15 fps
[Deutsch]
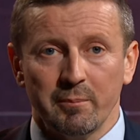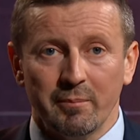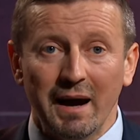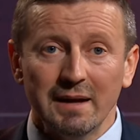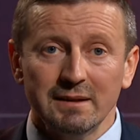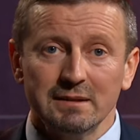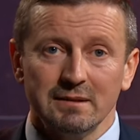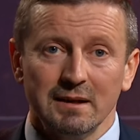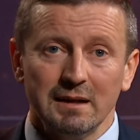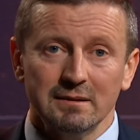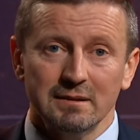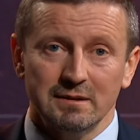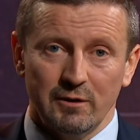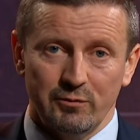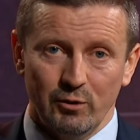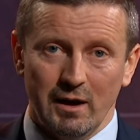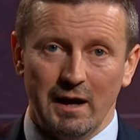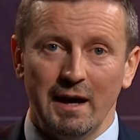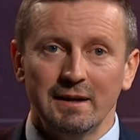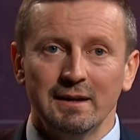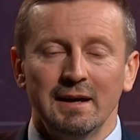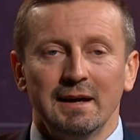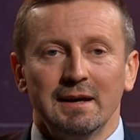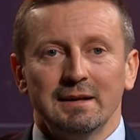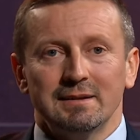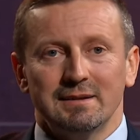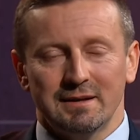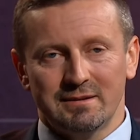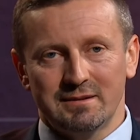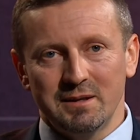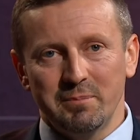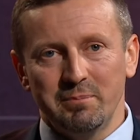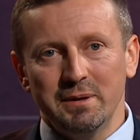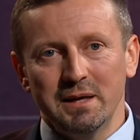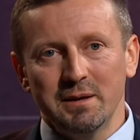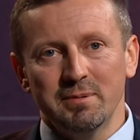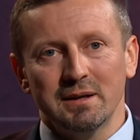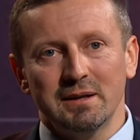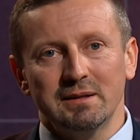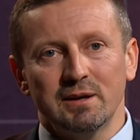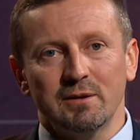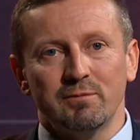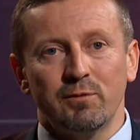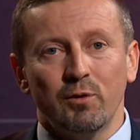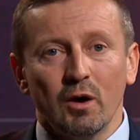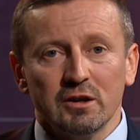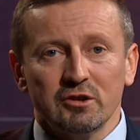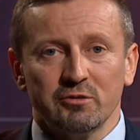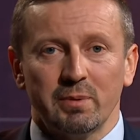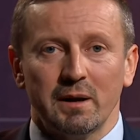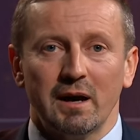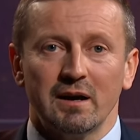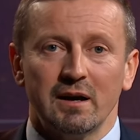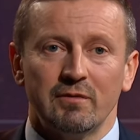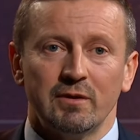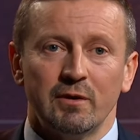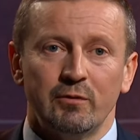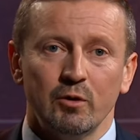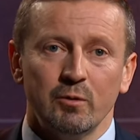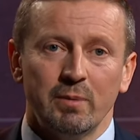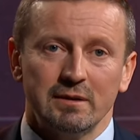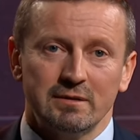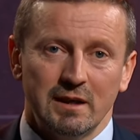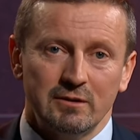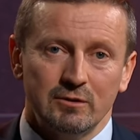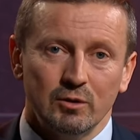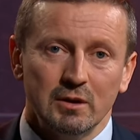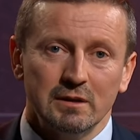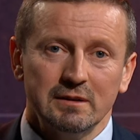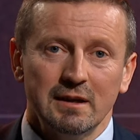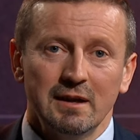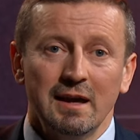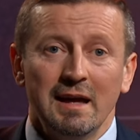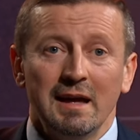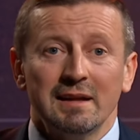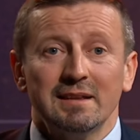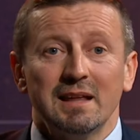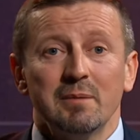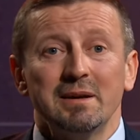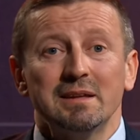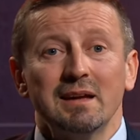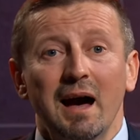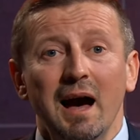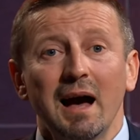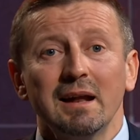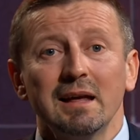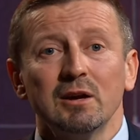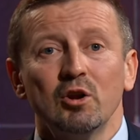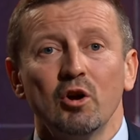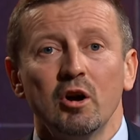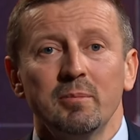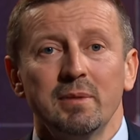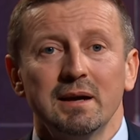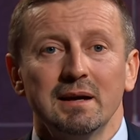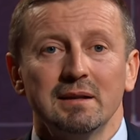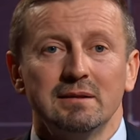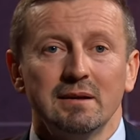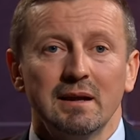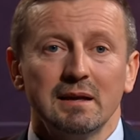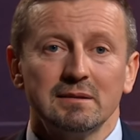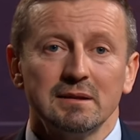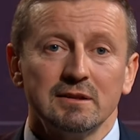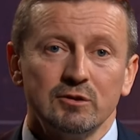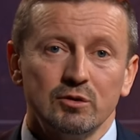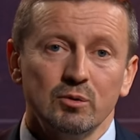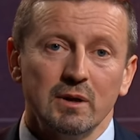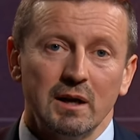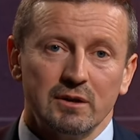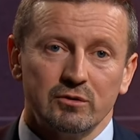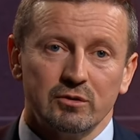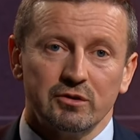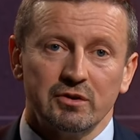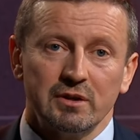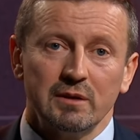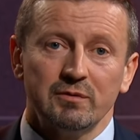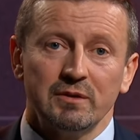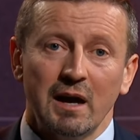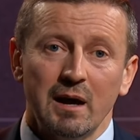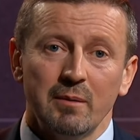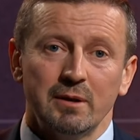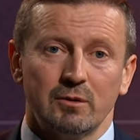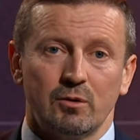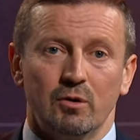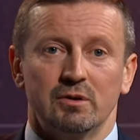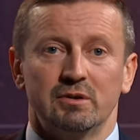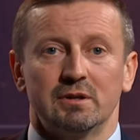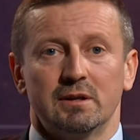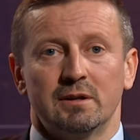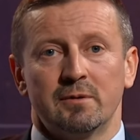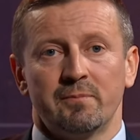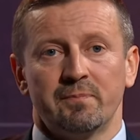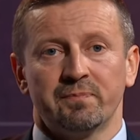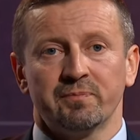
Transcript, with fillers: Beide traten dafür ein, dass die Bibel in der Volkssprache verfügbar sein sollte, damit alle Gläubigen direkten Zugang zur Schrift haben konnten.